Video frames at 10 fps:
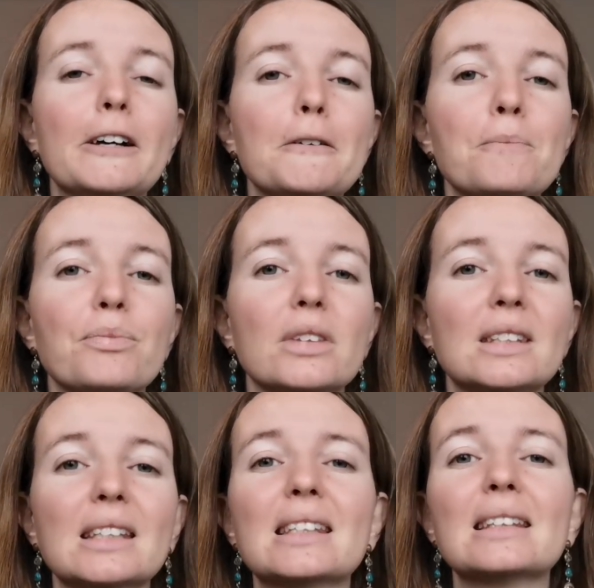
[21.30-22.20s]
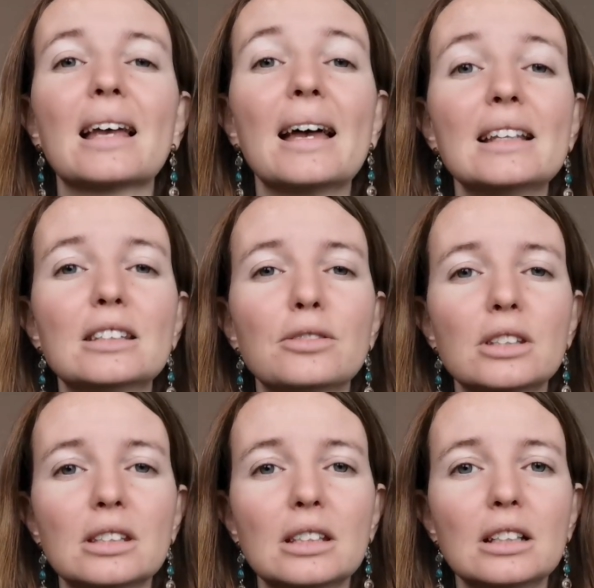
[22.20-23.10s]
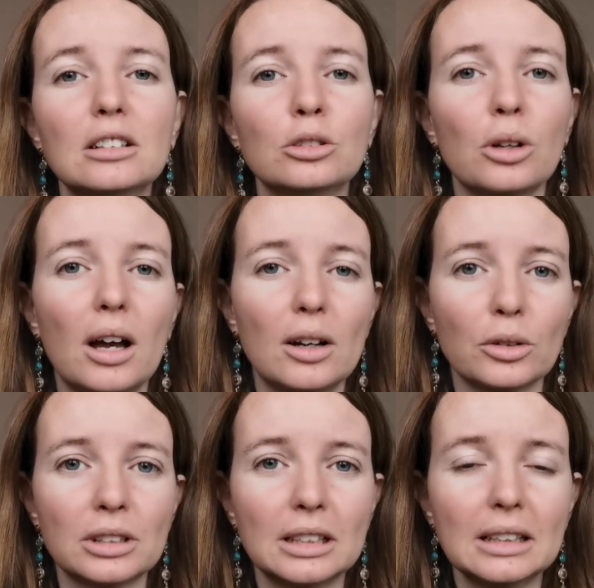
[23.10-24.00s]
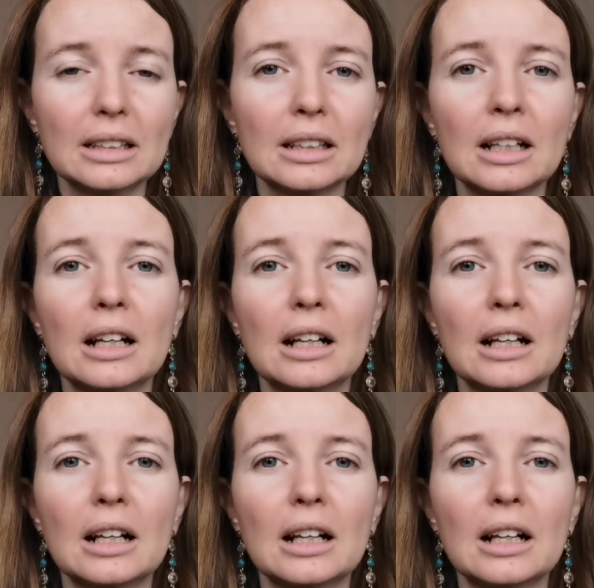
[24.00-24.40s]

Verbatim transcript: euh, c'est que c'est très difficile de ralentir,